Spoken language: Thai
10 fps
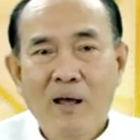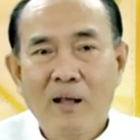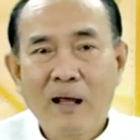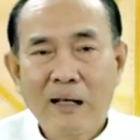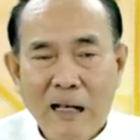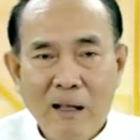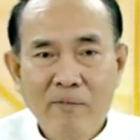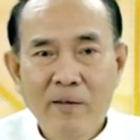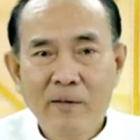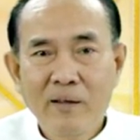ลัคนารา
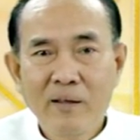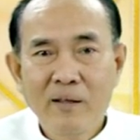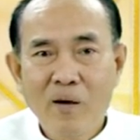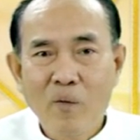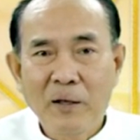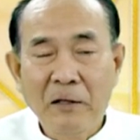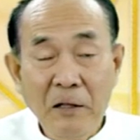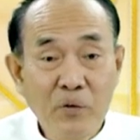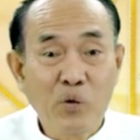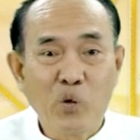ศีที่เรียกว่าดี
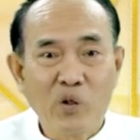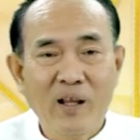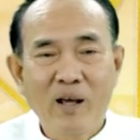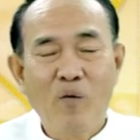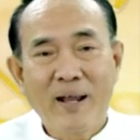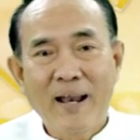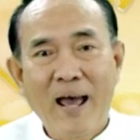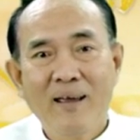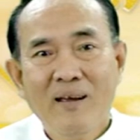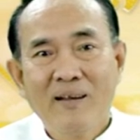สุดๆเลยก็ว่าได้
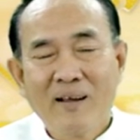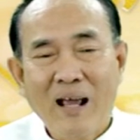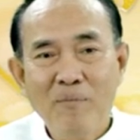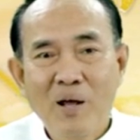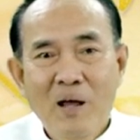นะครับ